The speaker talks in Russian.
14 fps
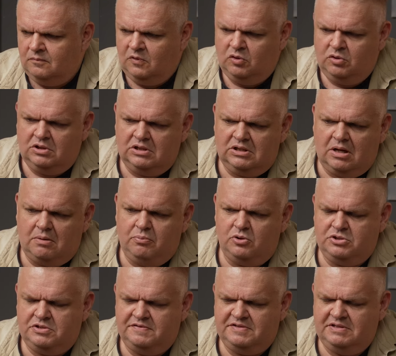Ну вот это я
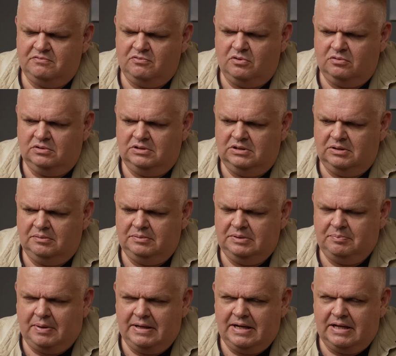больше всего, вот
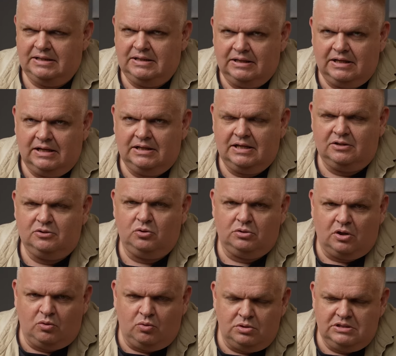непонятно, когда
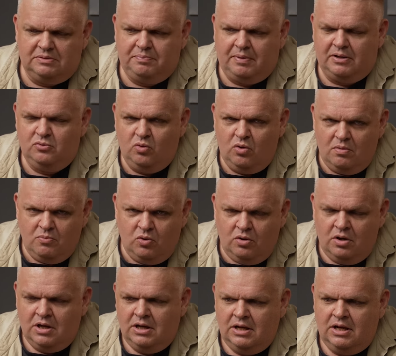кто-то ходит по
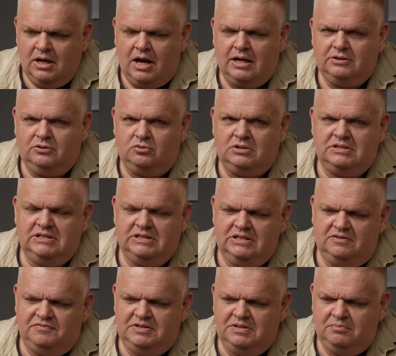дому, а кто-то
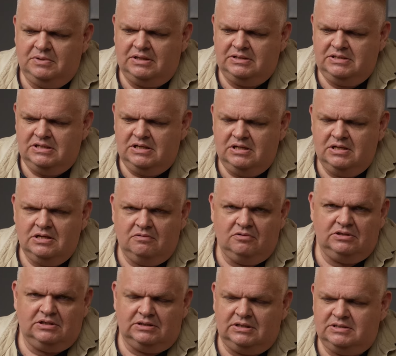сидит в темноте.
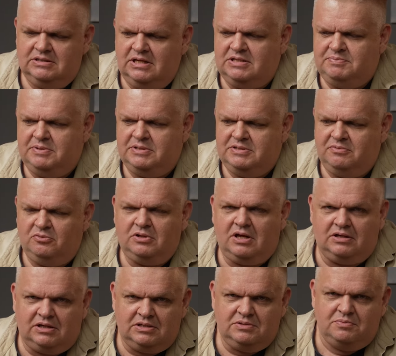Вот этот саспенс, вот
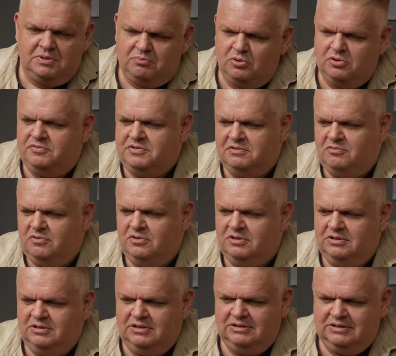как раз мне больше всего
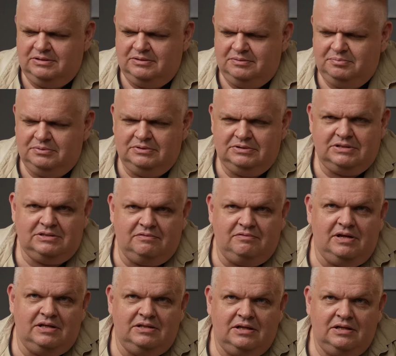это Ну, на
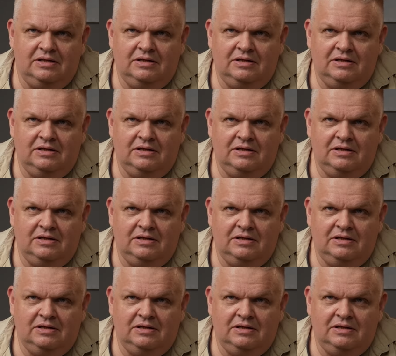этом все